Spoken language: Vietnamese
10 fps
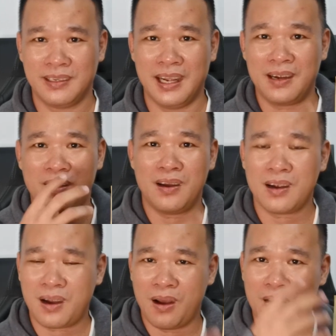để có
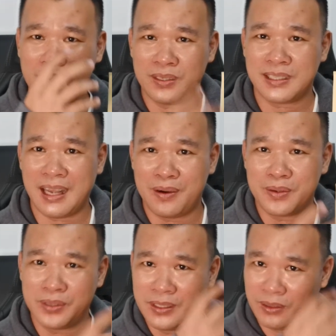con có cháu
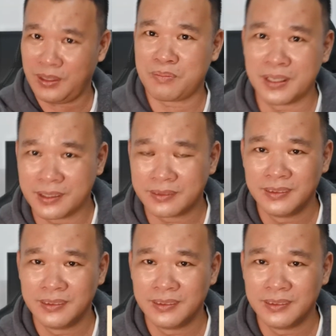nối dõi tông đường